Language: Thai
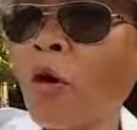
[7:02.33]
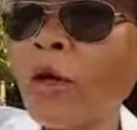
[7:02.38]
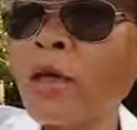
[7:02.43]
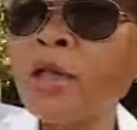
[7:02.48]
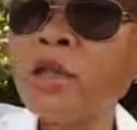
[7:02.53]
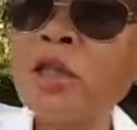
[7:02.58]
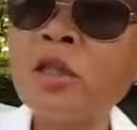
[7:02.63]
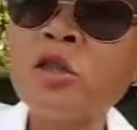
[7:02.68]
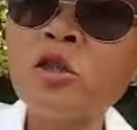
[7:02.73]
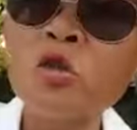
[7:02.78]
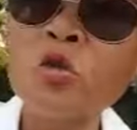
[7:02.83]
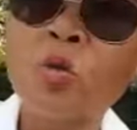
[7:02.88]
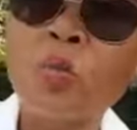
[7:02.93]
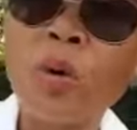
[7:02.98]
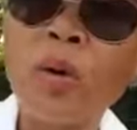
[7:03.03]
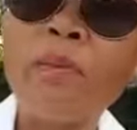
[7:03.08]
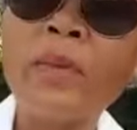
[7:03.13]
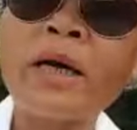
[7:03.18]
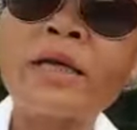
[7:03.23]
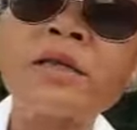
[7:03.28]
อกอันนี้สีสูง
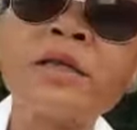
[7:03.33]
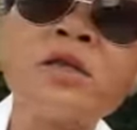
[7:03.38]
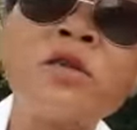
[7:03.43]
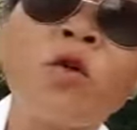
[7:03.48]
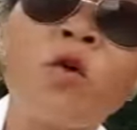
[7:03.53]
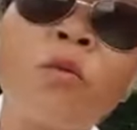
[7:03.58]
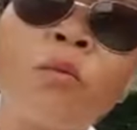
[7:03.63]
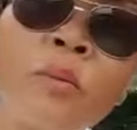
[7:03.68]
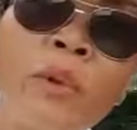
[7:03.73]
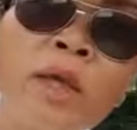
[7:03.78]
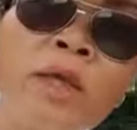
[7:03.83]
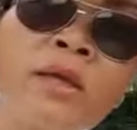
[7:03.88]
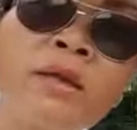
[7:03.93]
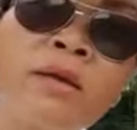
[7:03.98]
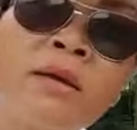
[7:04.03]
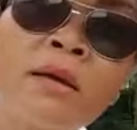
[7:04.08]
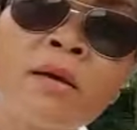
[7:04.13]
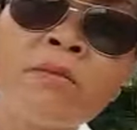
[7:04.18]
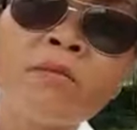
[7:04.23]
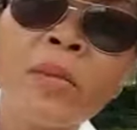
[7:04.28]
ประมาณสองเมตร
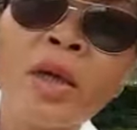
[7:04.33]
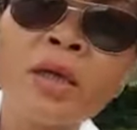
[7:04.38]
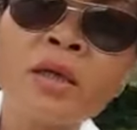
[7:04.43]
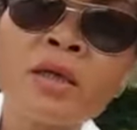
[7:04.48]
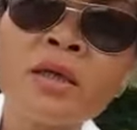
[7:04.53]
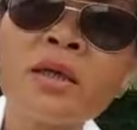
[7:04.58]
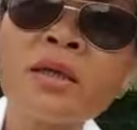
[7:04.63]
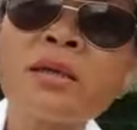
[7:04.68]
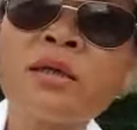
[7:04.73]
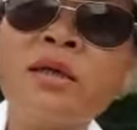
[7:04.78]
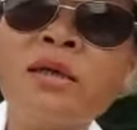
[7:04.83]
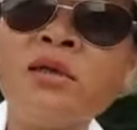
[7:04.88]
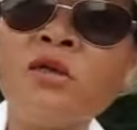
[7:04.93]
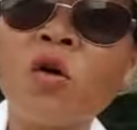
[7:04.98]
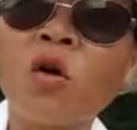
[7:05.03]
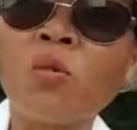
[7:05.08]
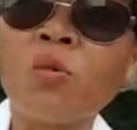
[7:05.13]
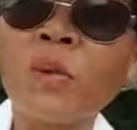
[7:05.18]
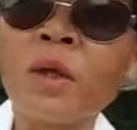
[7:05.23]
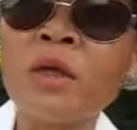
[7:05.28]
เมตรครึ่งถึงส
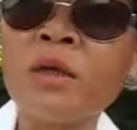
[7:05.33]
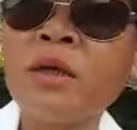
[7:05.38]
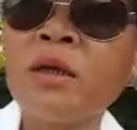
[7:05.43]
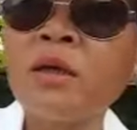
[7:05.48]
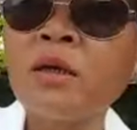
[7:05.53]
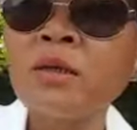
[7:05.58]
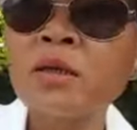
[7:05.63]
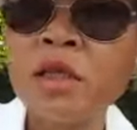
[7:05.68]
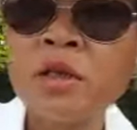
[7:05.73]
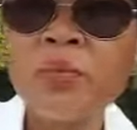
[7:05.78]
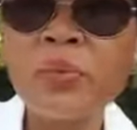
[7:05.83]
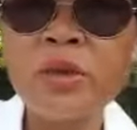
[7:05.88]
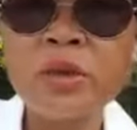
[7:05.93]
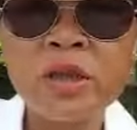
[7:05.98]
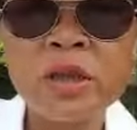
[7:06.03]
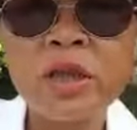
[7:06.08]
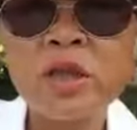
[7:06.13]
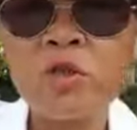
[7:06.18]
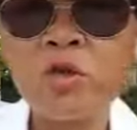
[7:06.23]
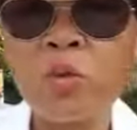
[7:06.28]
องเมตรสิเป็น
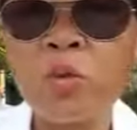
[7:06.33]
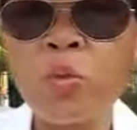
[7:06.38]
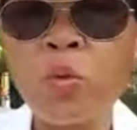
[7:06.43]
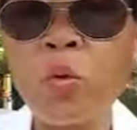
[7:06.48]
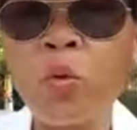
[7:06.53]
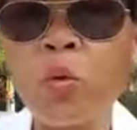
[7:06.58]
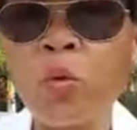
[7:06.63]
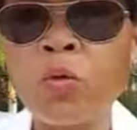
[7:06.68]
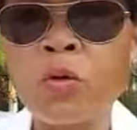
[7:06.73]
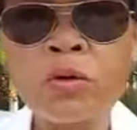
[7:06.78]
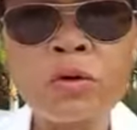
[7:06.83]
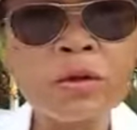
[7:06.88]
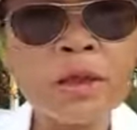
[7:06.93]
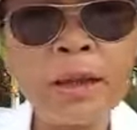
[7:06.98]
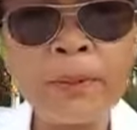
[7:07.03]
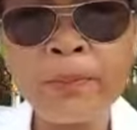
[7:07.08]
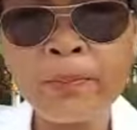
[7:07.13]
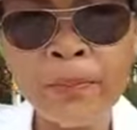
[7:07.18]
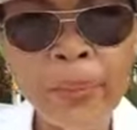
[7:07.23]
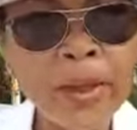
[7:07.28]
สีชมพู
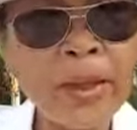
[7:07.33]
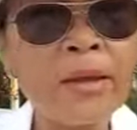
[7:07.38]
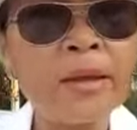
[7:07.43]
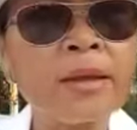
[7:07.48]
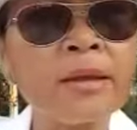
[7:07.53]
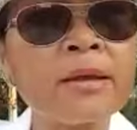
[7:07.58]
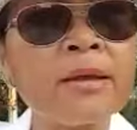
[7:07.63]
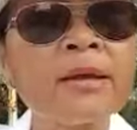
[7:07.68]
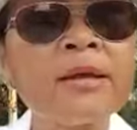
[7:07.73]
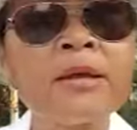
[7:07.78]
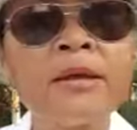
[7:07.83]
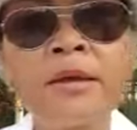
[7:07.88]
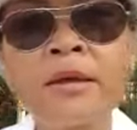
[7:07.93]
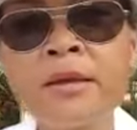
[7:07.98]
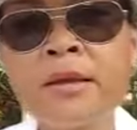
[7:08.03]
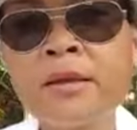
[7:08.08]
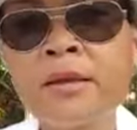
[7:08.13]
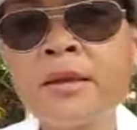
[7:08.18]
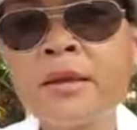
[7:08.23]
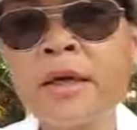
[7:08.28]
เต็มปิ๊กเลย
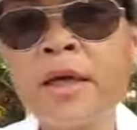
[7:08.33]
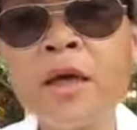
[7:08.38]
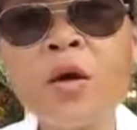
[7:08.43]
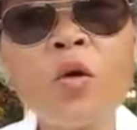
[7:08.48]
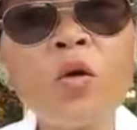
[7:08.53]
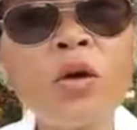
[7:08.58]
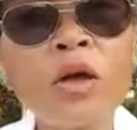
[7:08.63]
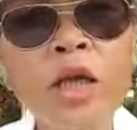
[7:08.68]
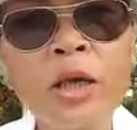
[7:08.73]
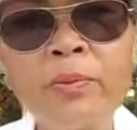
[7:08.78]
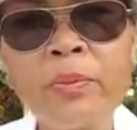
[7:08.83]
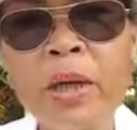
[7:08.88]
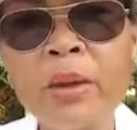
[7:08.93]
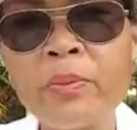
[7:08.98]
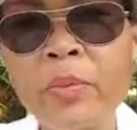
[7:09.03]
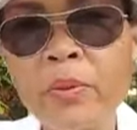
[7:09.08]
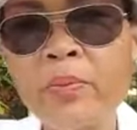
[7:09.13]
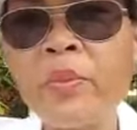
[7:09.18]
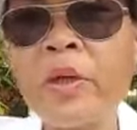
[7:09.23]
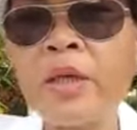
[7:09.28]
เอ้ยลงคลิปไป
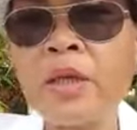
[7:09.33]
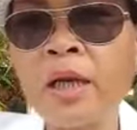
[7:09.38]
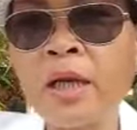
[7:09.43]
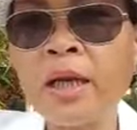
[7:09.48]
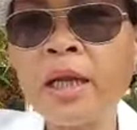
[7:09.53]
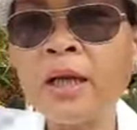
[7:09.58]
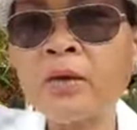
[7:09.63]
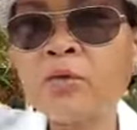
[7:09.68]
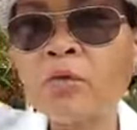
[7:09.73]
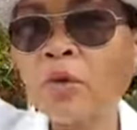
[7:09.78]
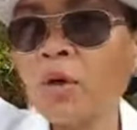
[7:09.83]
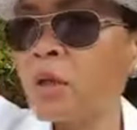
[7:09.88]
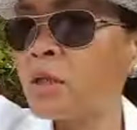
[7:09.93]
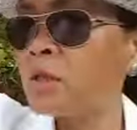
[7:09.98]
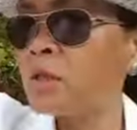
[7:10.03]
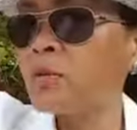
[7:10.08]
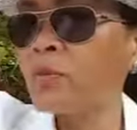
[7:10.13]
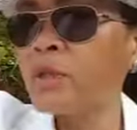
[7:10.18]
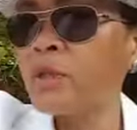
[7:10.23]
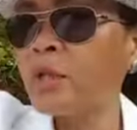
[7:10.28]
เมื่อปีที่แล้วตรงนั้
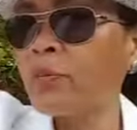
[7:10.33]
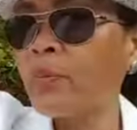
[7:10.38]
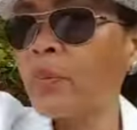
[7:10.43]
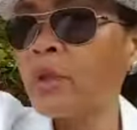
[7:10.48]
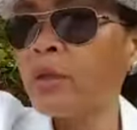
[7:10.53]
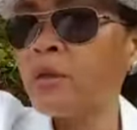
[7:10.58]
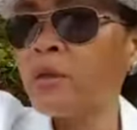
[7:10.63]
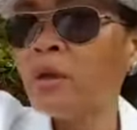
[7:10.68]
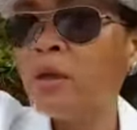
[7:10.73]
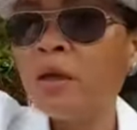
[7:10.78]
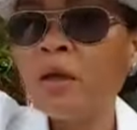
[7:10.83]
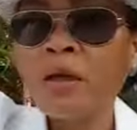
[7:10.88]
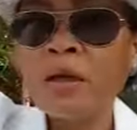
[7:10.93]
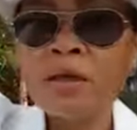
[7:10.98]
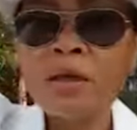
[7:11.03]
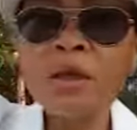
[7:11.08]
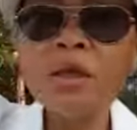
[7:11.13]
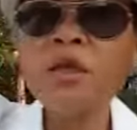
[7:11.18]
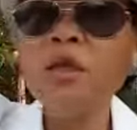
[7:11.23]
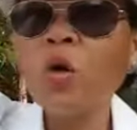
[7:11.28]
นมันสิเป็น
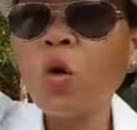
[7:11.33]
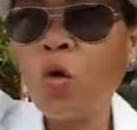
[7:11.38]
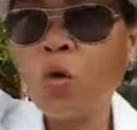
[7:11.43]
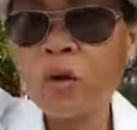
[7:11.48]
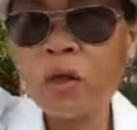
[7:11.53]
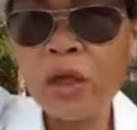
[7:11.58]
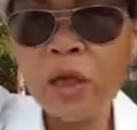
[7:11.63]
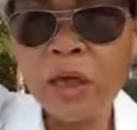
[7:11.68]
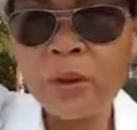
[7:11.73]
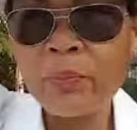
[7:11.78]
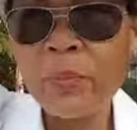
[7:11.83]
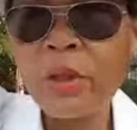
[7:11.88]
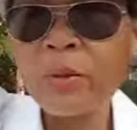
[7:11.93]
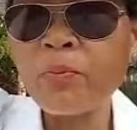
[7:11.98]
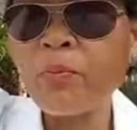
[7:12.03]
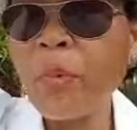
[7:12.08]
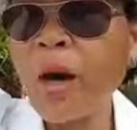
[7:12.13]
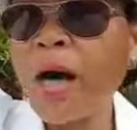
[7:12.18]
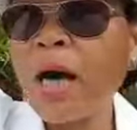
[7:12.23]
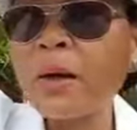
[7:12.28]
คือดงนี่ค่ะ เป็น
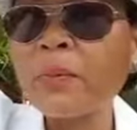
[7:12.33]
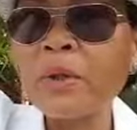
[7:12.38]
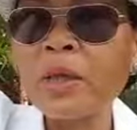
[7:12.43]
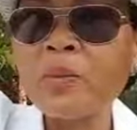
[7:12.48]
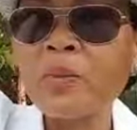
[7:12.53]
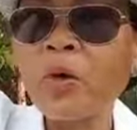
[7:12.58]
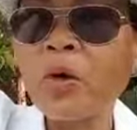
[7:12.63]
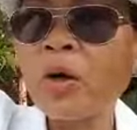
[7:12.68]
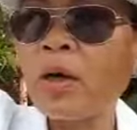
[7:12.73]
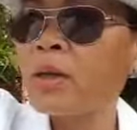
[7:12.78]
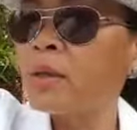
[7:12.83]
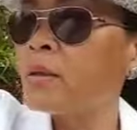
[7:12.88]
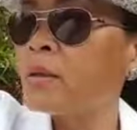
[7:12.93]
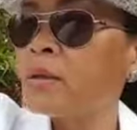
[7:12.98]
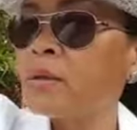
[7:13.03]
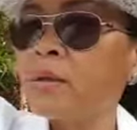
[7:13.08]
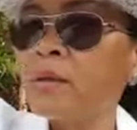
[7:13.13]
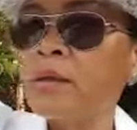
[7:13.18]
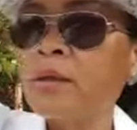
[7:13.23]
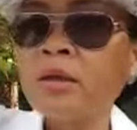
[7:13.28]
ป่าไปเลยมองค่ะ
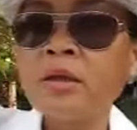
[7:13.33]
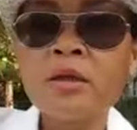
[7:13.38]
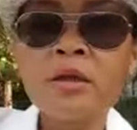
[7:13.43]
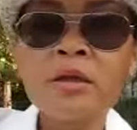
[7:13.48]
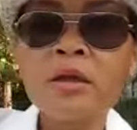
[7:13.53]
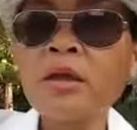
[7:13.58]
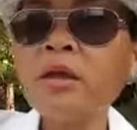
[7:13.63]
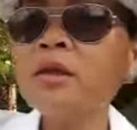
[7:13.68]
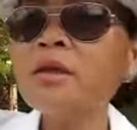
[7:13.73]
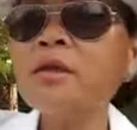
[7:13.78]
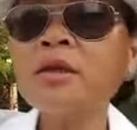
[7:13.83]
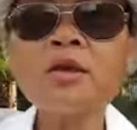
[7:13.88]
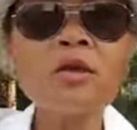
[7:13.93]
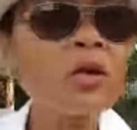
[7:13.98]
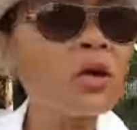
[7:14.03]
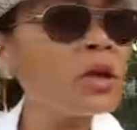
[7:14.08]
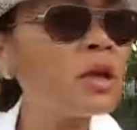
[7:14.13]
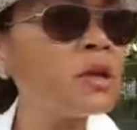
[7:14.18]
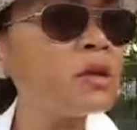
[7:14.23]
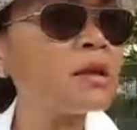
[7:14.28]
ขึ้นจะน
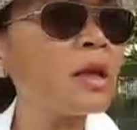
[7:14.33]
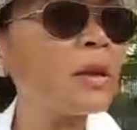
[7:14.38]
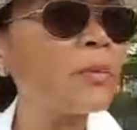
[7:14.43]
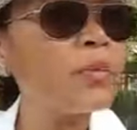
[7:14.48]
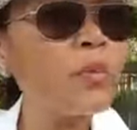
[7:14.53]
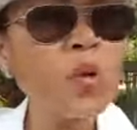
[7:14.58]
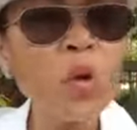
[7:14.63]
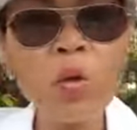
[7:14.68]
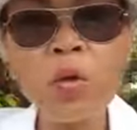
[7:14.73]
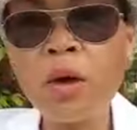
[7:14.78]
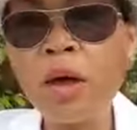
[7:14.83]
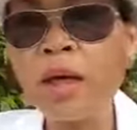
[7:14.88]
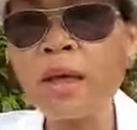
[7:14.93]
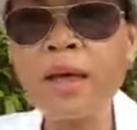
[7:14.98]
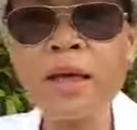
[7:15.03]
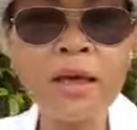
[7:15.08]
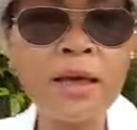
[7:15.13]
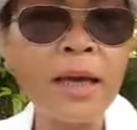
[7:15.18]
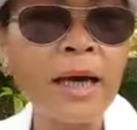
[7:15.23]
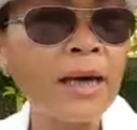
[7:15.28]
อนนี่เต็มนกกัน
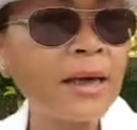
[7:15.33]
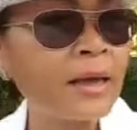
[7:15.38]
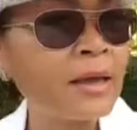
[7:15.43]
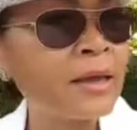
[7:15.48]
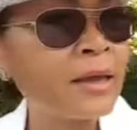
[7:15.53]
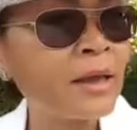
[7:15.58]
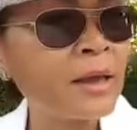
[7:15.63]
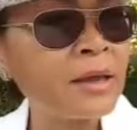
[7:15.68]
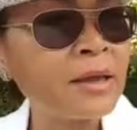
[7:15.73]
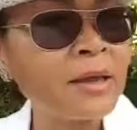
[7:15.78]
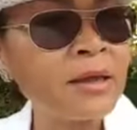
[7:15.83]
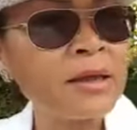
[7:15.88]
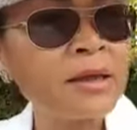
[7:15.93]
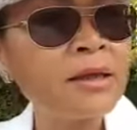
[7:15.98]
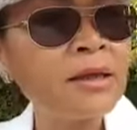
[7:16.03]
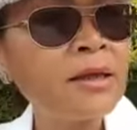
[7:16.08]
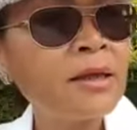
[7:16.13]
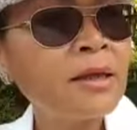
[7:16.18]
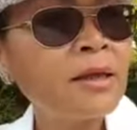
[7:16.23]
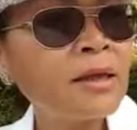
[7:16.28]
เล่นไหลนะคะนี่
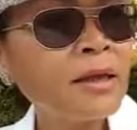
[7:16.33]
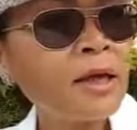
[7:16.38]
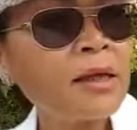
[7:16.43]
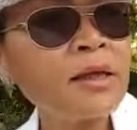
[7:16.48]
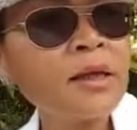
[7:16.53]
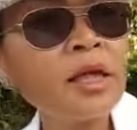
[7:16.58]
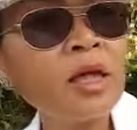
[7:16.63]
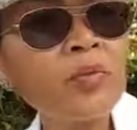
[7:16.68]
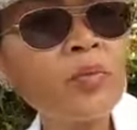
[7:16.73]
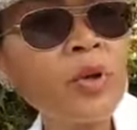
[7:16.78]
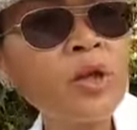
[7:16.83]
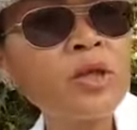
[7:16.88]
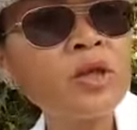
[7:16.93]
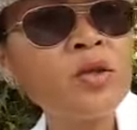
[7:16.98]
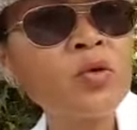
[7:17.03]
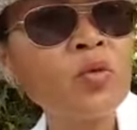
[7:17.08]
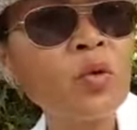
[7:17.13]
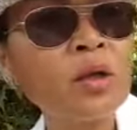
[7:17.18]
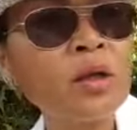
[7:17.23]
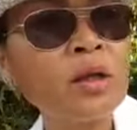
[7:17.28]
ตอนนี้ก็เป็น
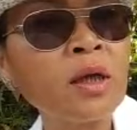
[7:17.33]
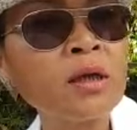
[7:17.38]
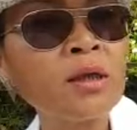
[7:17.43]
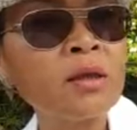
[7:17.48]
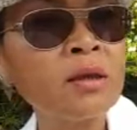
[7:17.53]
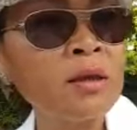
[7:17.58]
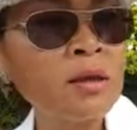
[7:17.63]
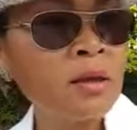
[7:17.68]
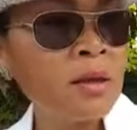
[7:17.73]
ส่วนนั้น